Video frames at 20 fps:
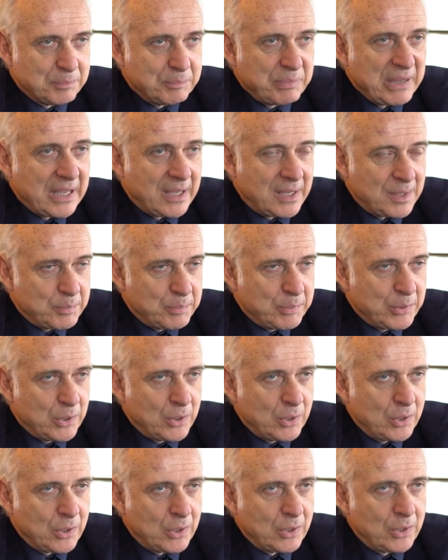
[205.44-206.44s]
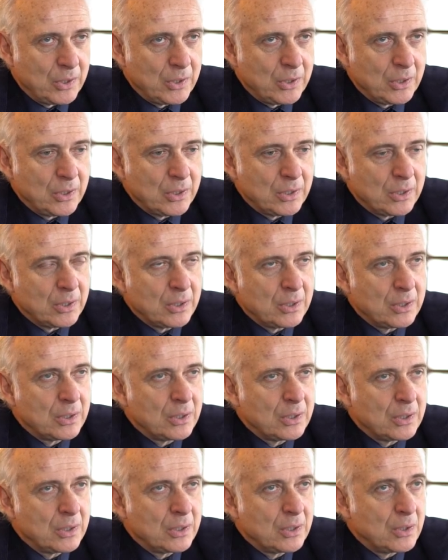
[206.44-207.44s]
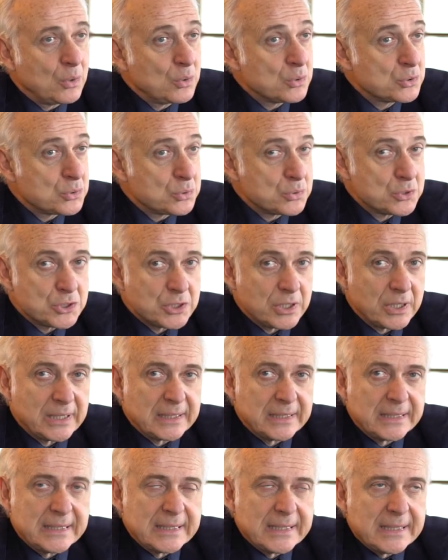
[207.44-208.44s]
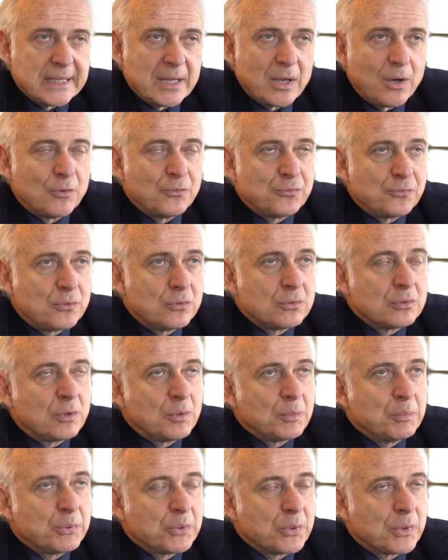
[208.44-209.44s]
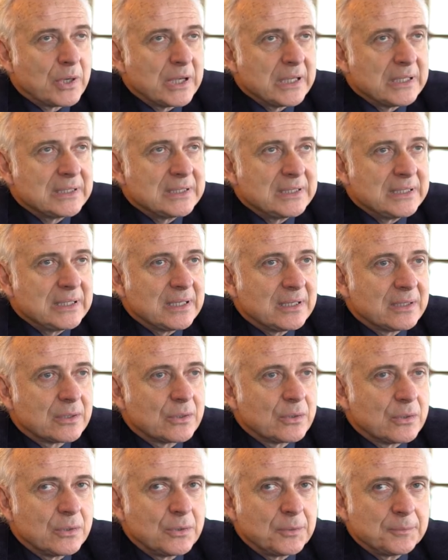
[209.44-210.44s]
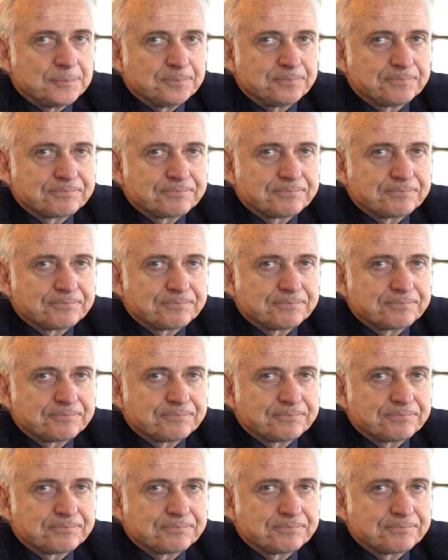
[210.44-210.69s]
par rapport au sujet. Au fond, on pourrait dire que